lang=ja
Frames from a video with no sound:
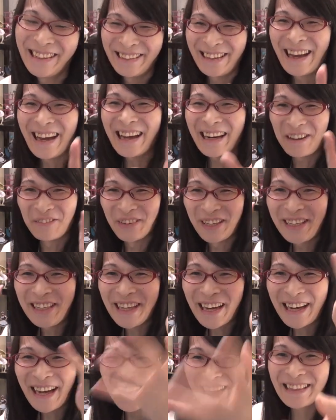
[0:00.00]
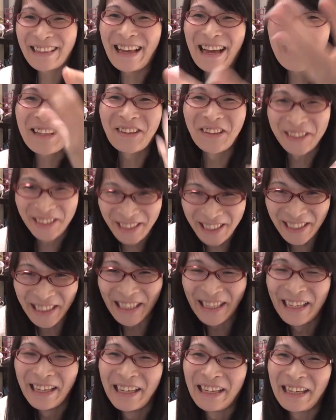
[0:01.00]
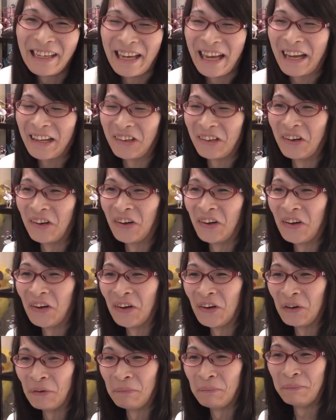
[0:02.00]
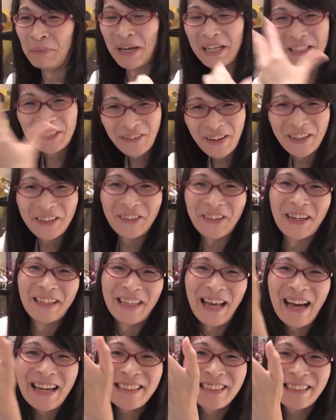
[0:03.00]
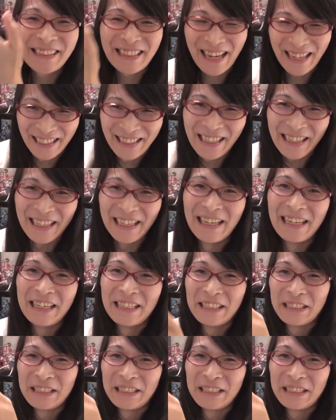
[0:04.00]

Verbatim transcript: だからみんな買った後に、あの、ベンチマークとか出したり、